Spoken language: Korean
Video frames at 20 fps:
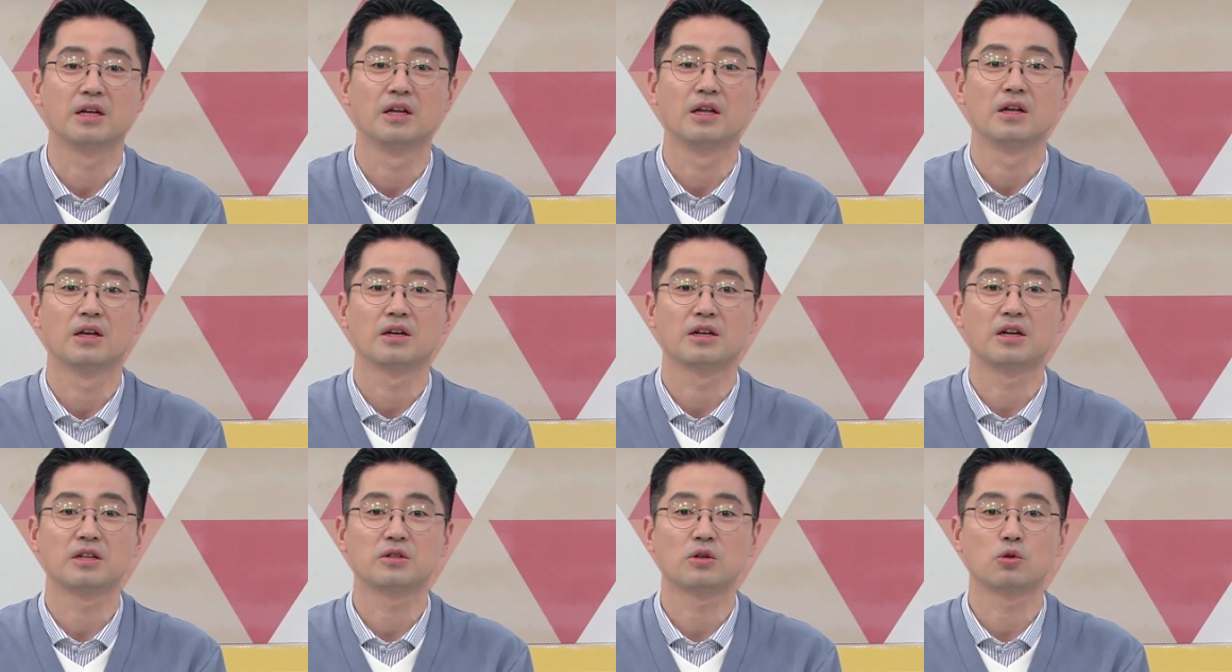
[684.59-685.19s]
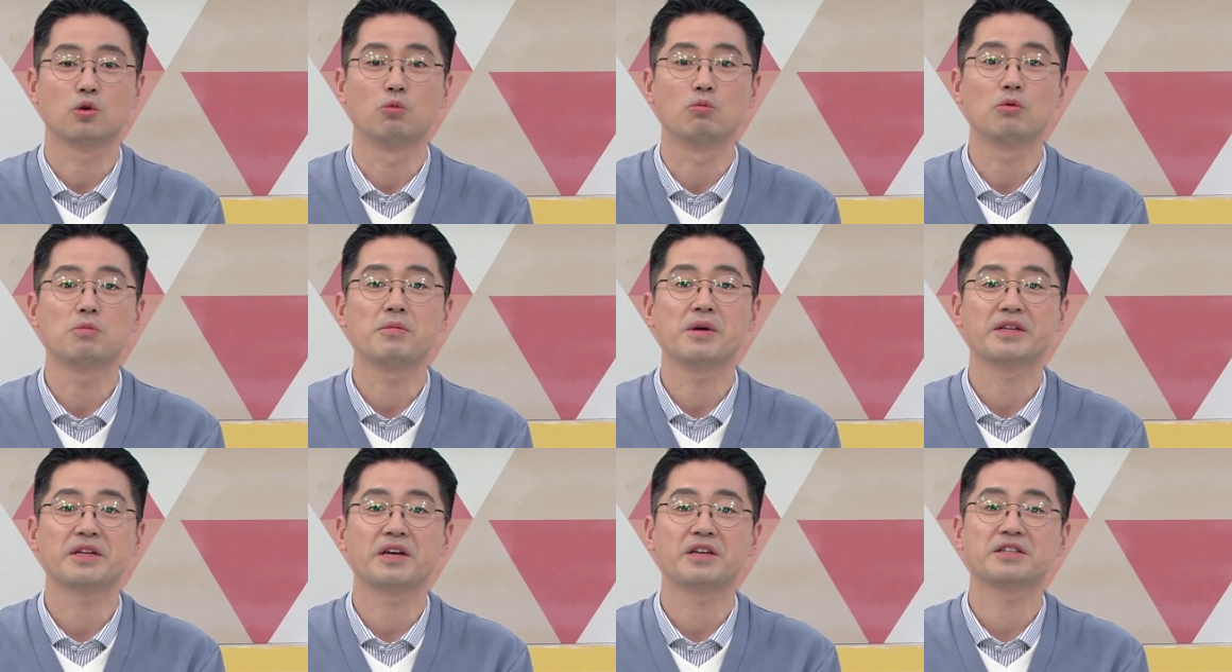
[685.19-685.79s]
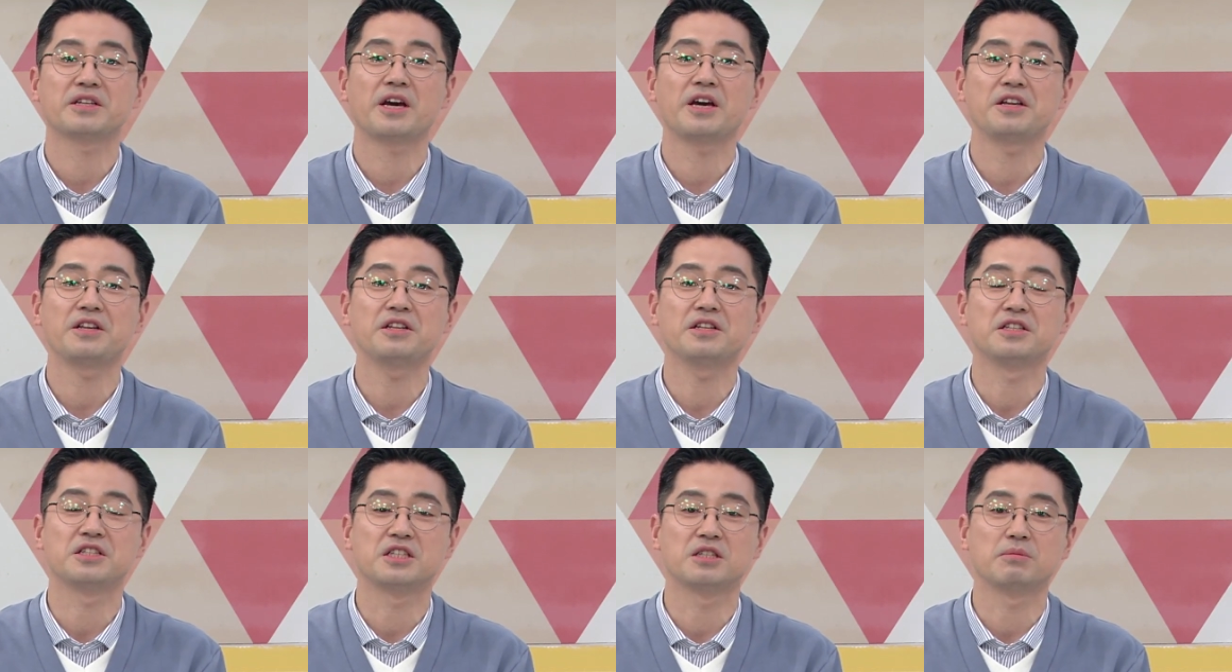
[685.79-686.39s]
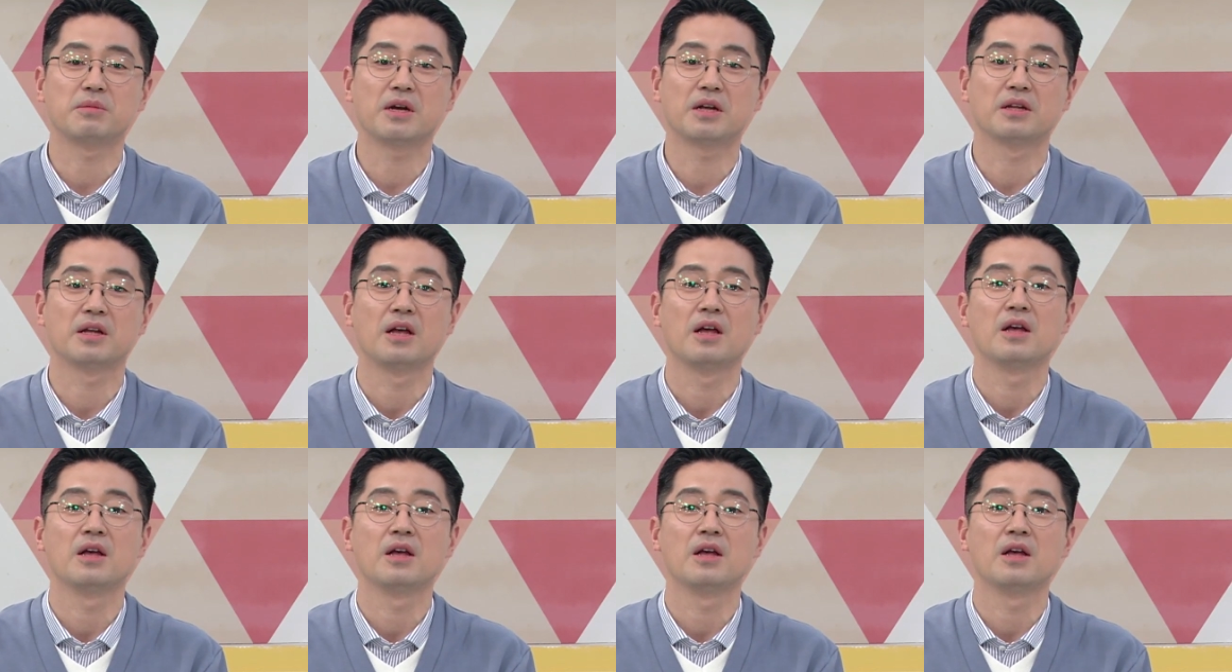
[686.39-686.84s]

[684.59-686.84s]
네. 그래서 논문마다의 차이는 있지만